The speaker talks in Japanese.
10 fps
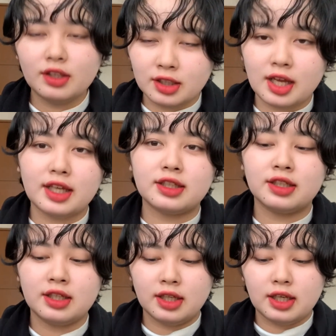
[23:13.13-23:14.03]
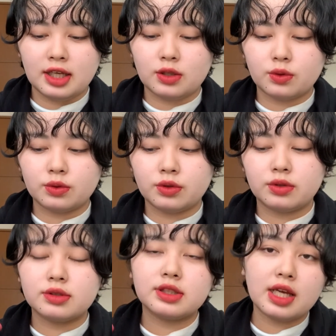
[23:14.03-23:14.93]
はいえっ、とこの
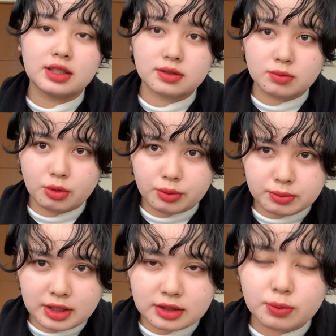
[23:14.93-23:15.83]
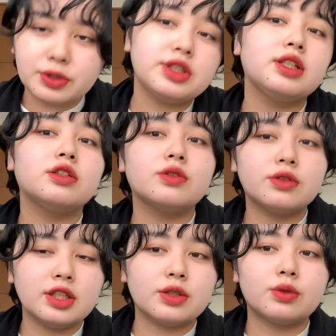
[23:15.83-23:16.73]
最、うん、何度も言ってる通
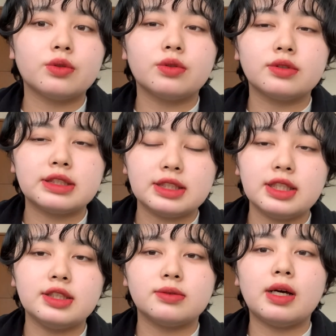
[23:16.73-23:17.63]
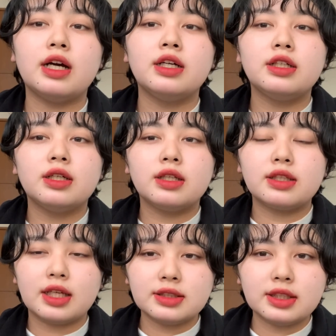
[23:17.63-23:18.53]
りこのシリーズは
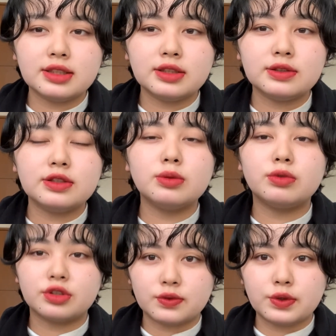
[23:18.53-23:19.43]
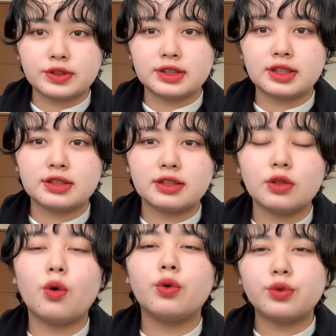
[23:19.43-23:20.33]
単体で塗るのもすごくいいんですけ
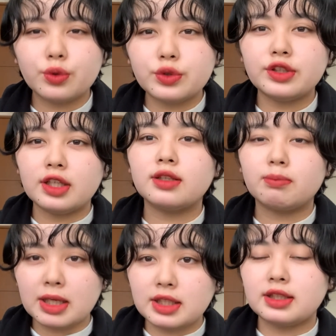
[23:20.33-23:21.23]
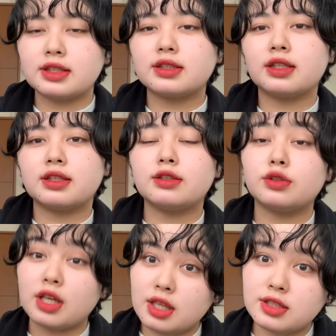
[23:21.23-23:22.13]
ど、特に混ぜて使ったり、
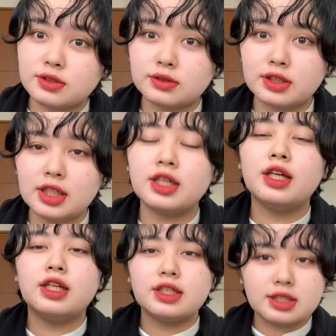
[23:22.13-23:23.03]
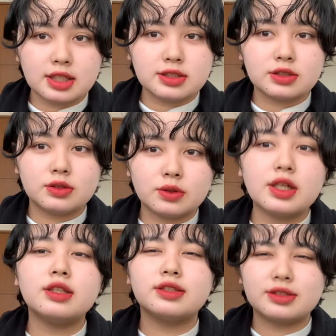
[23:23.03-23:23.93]
グラデーションにしたりするの
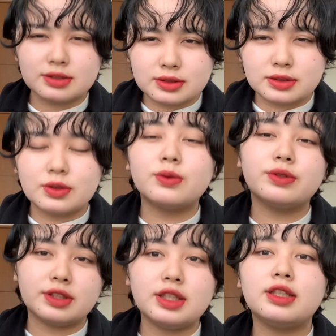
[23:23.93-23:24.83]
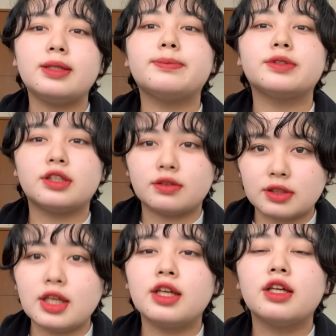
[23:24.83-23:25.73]
がすごくいいリップなの
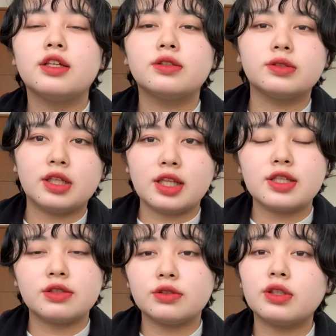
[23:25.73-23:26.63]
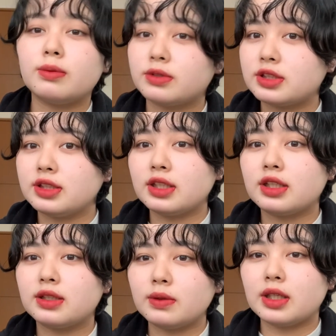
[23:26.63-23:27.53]
で、グラデーションとかも好きな
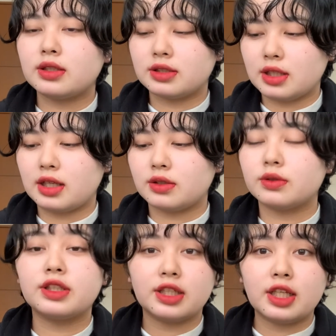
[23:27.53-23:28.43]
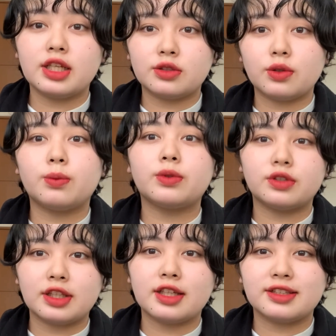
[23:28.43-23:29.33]
方はあの気に入ると思う
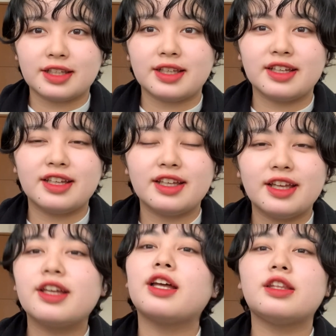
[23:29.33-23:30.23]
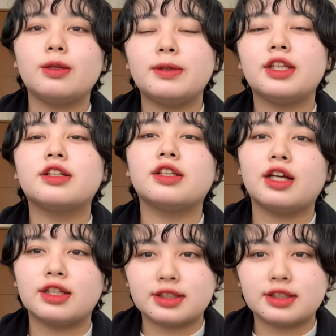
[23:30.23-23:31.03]
ので、是非買ってみてくだ